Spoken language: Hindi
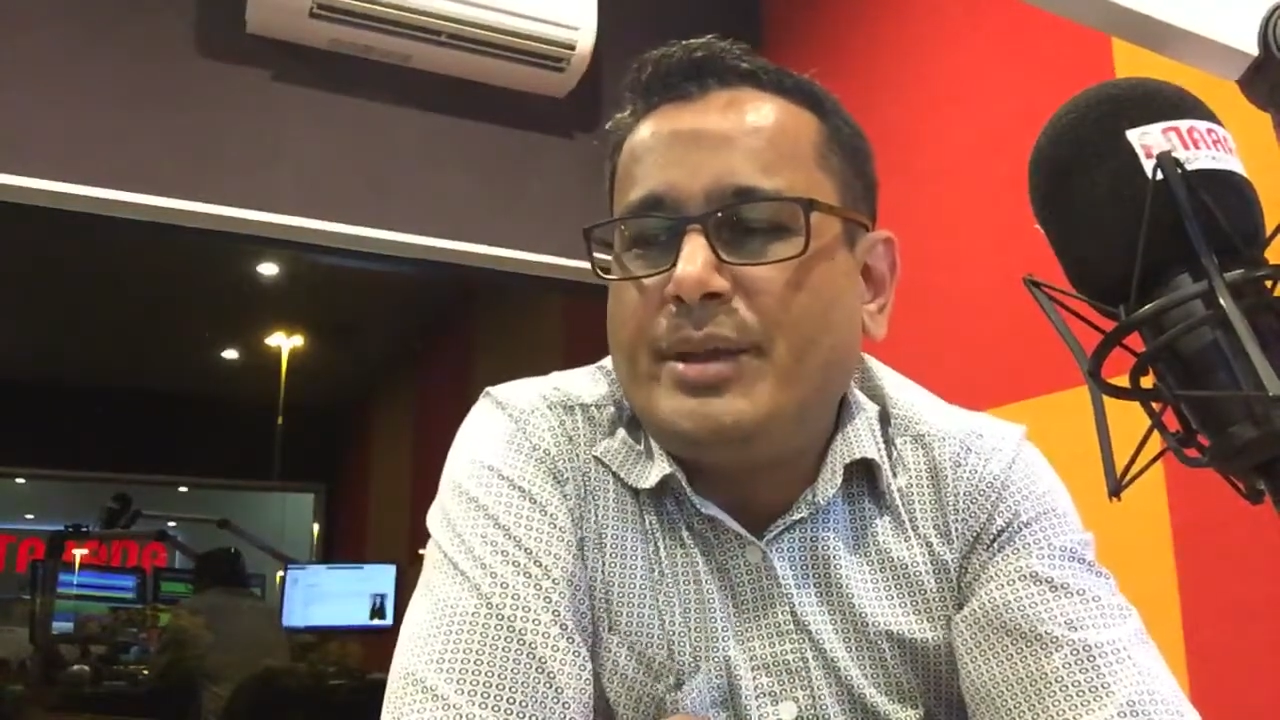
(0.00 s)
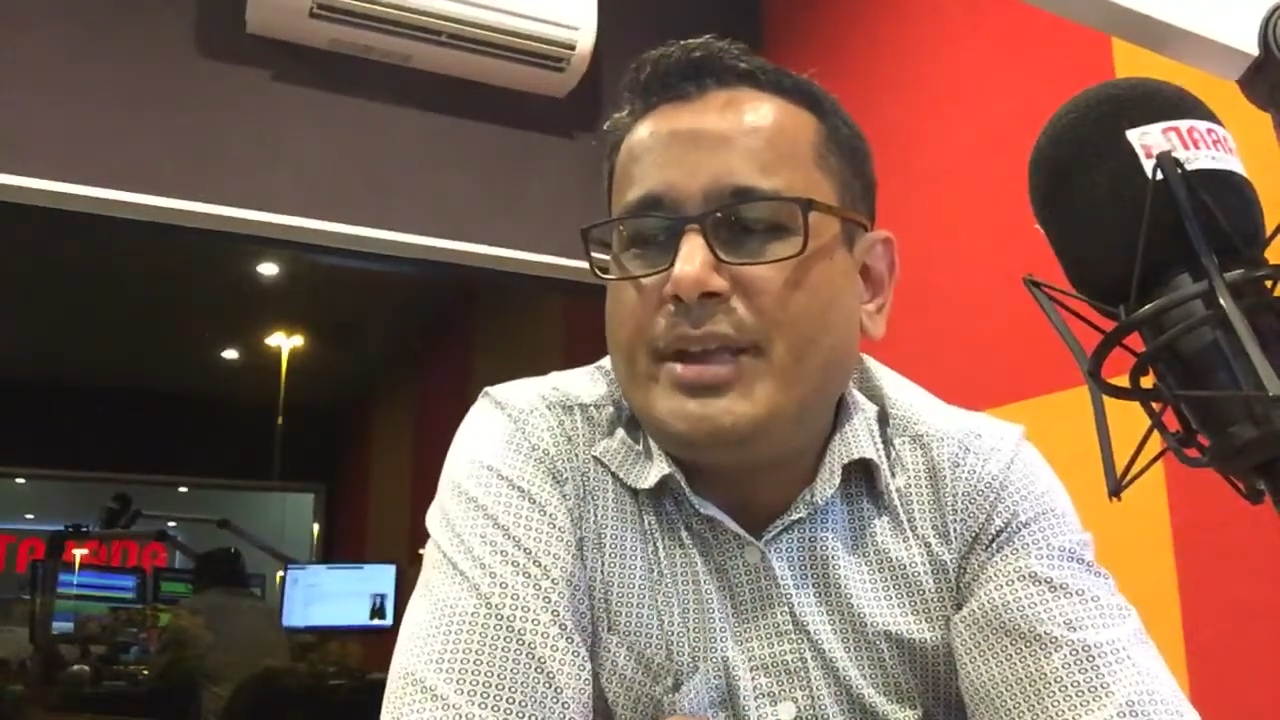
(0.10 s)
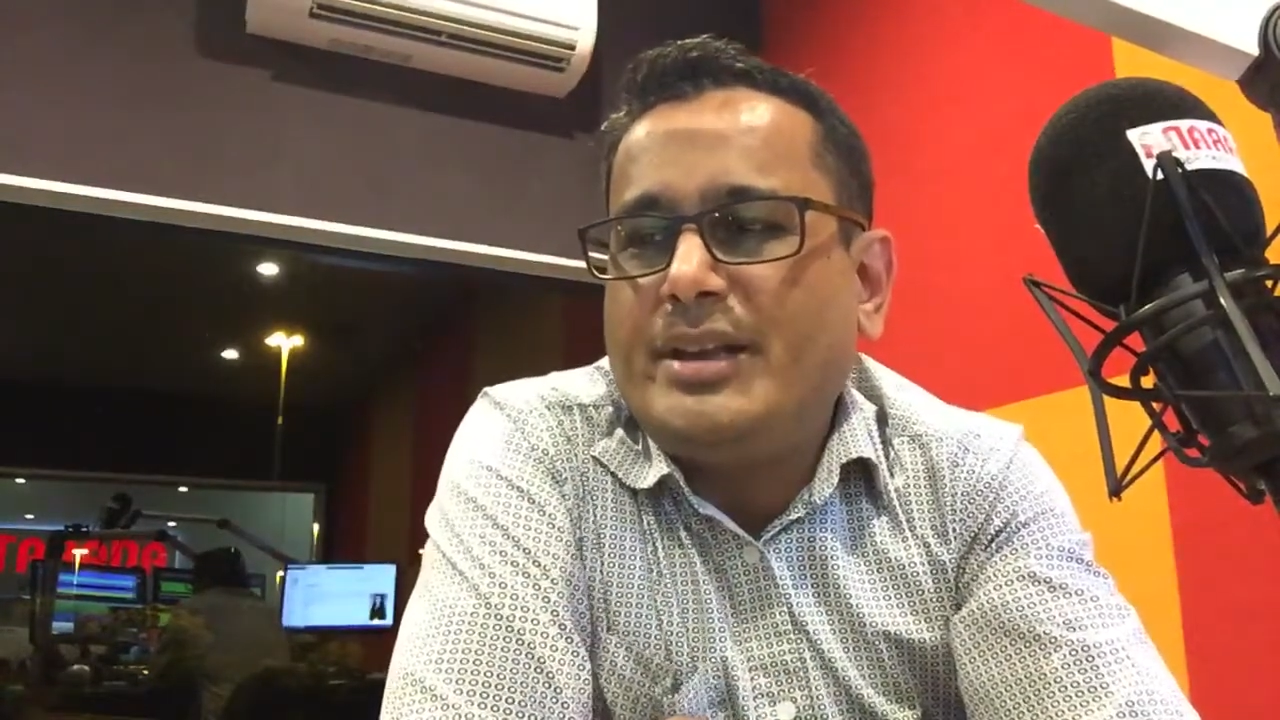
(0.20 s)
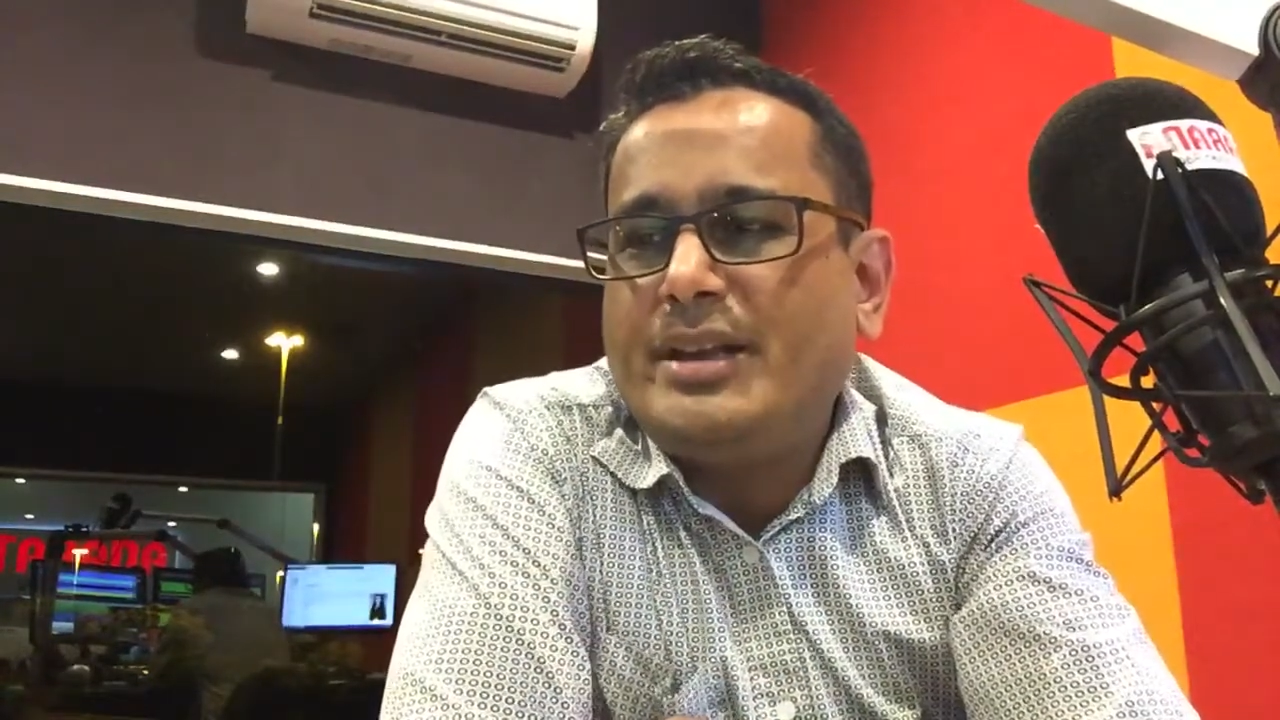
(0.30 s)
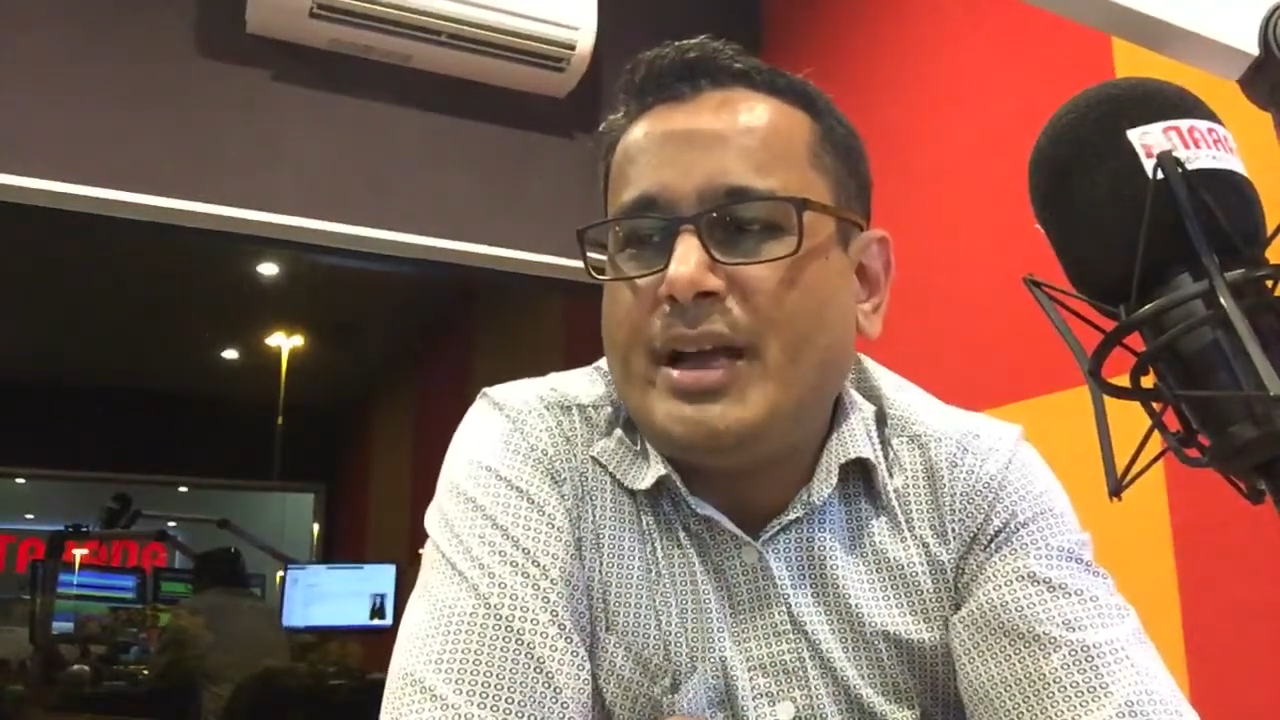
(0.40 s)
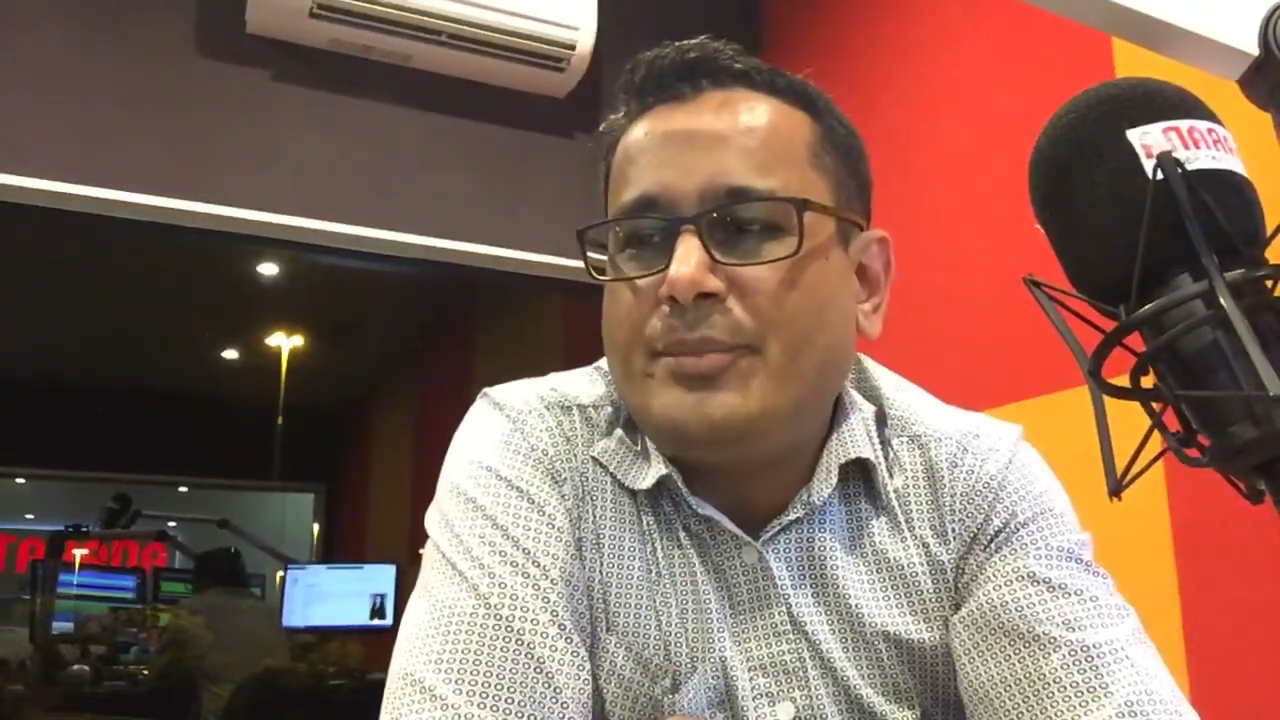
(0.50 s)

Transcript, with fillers: बीर